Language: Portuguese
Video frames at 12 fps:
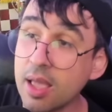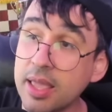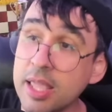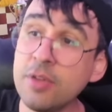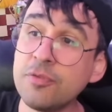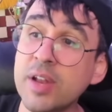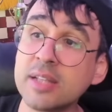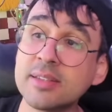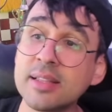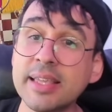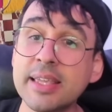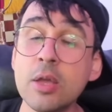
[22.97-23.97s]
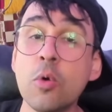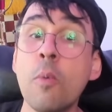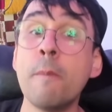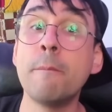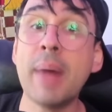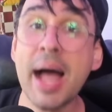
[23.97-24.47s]
enfrentando aqui o
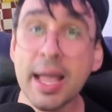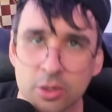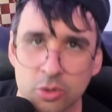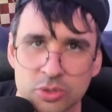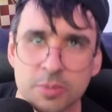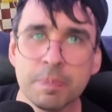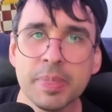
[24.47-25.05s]
Magnus